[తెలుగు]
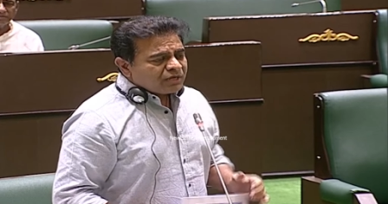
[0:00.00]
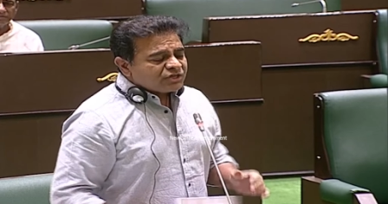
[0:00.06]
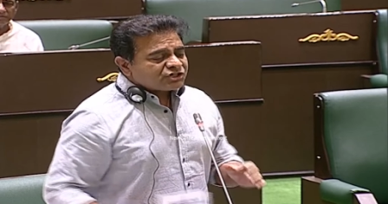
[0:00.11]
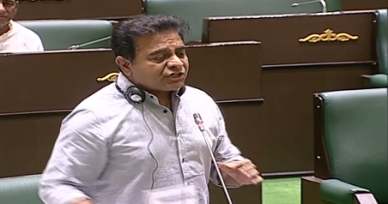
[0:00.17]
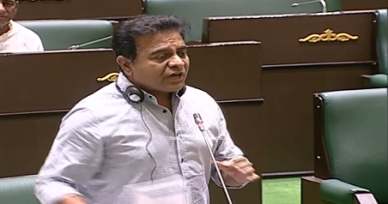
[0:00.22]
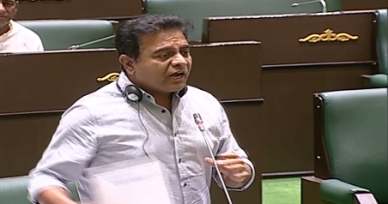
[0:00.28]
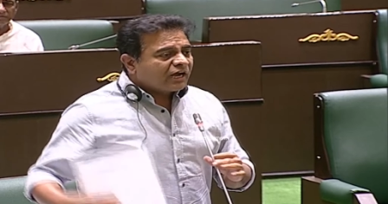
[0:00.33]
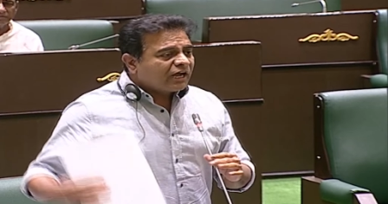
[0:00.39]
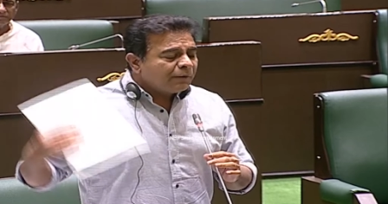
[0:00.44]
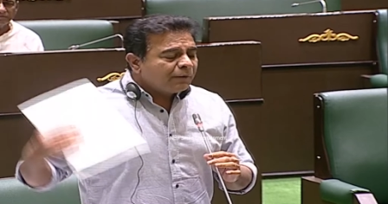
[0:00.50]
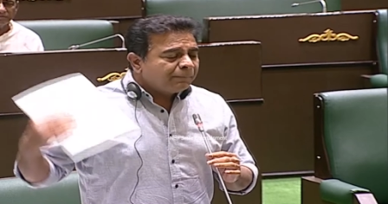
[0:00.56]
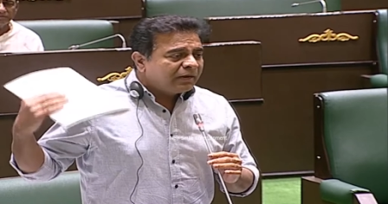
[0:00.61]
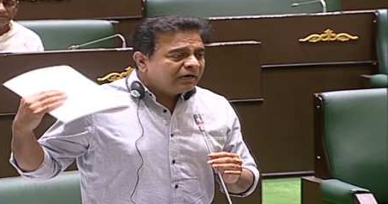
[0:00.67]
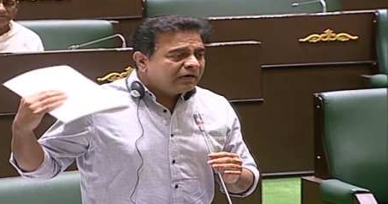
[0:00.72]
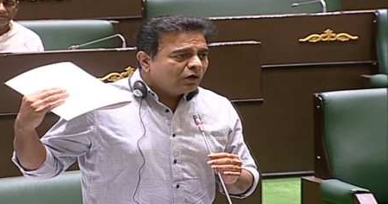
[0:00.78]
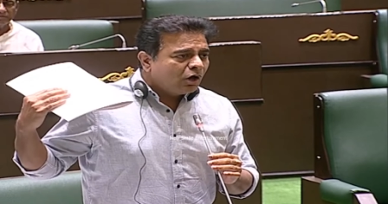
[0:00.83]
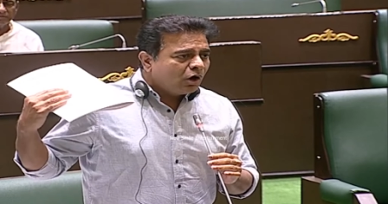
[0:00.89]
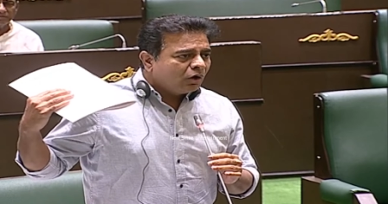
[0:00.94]

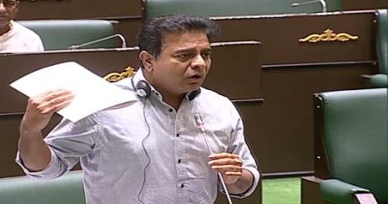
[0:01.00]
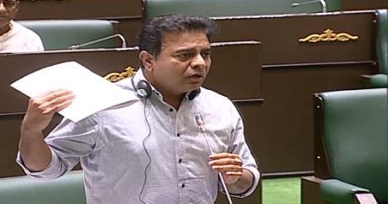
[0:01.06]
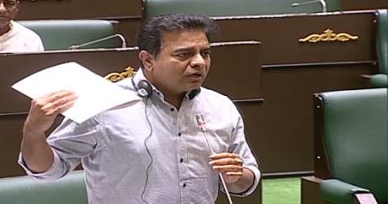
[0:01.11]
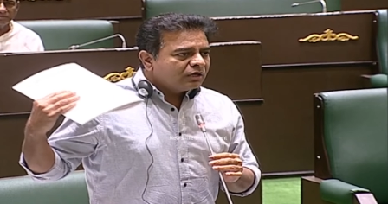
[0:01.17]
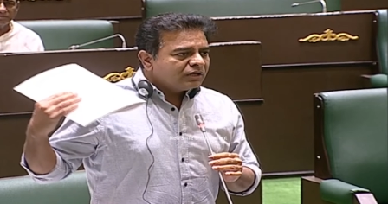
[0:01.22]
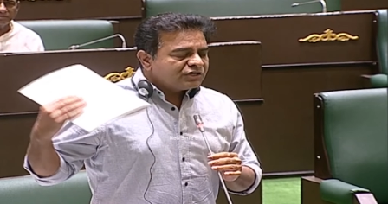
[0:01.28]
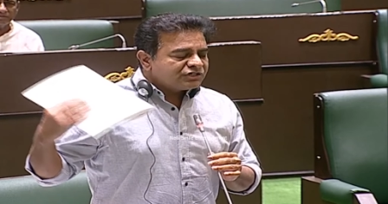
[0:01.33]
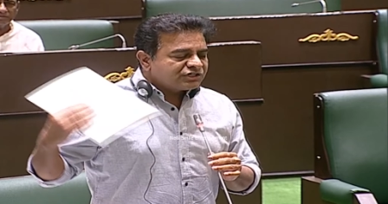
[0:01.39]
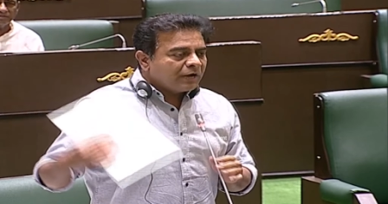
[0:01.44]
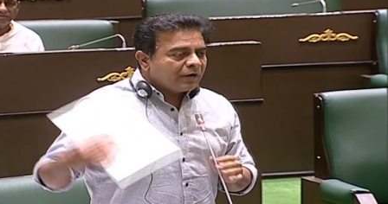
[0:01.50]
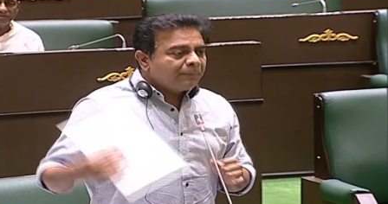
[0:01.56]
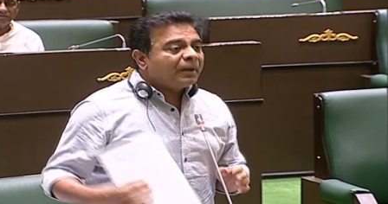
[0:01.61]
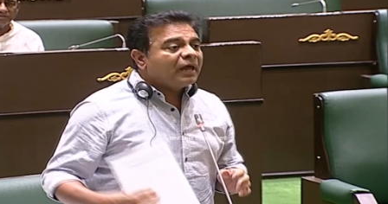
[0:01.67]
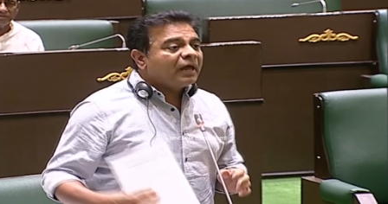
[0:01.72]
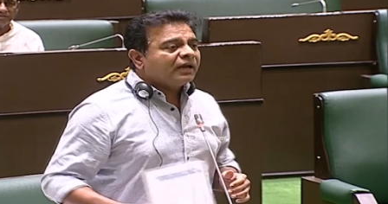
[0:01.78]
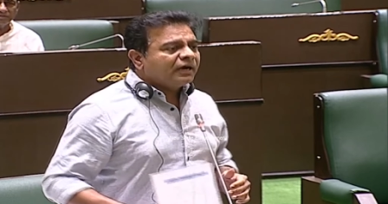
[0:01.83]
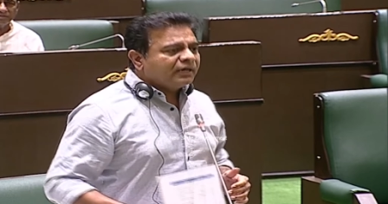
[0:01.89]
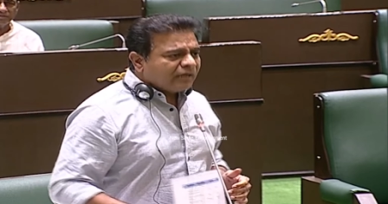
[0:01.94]
శంకర్పల్లిలో
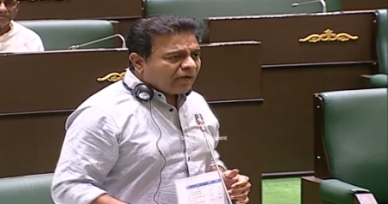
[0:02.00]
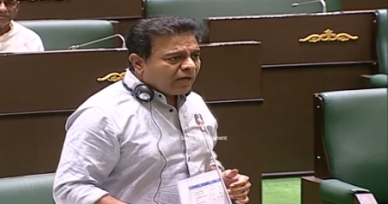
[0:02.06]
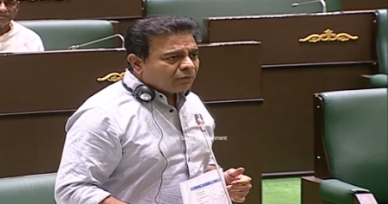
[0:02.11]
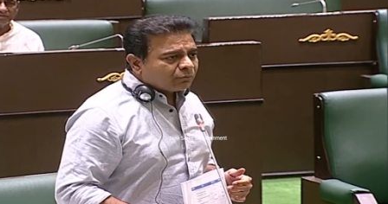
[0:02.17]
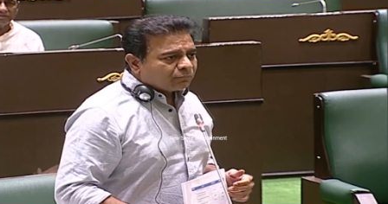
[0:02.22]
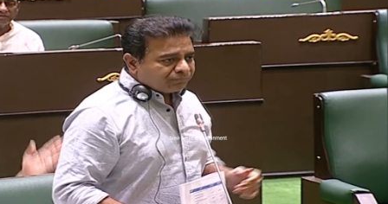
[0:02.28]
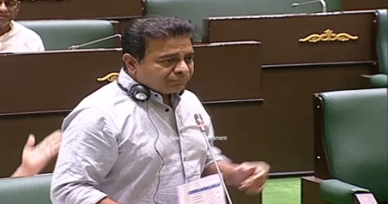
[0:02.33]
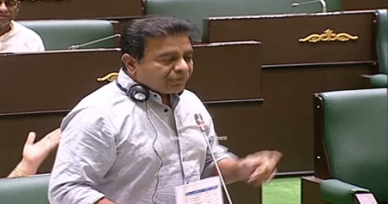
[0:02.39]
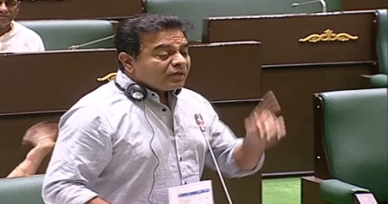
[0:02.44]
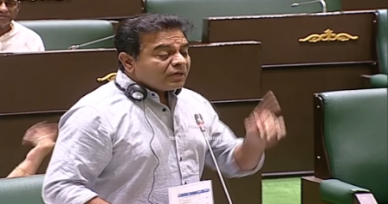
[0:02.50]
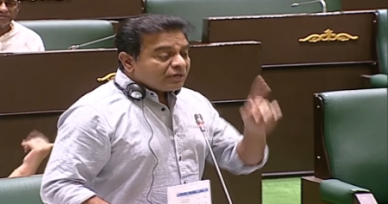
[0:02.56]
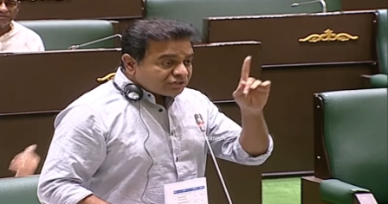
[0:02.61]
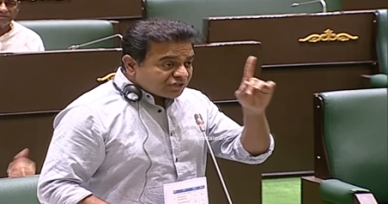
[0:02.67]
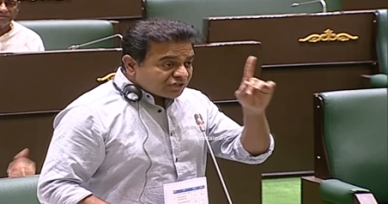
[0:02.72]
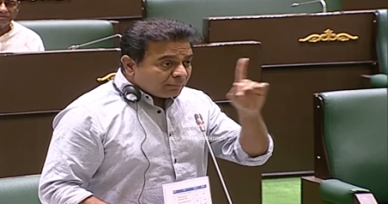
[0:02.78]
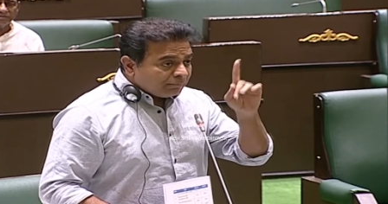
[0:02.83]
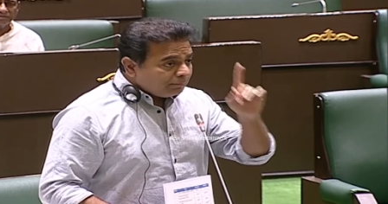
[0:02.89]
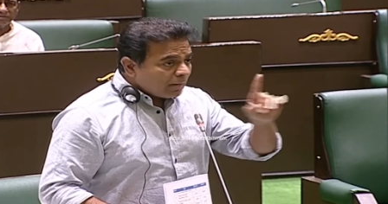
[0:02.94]
జయపాల్ రెడ్డి గారు
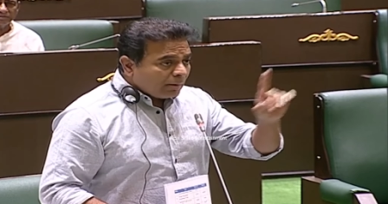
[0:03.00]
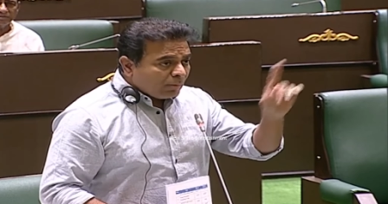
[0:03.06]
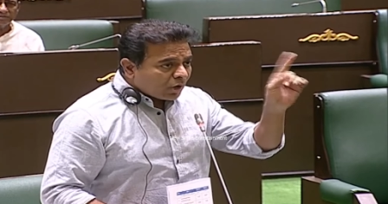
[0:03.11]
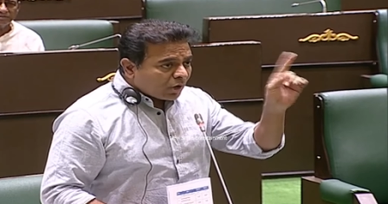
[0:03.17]
మేము ఒక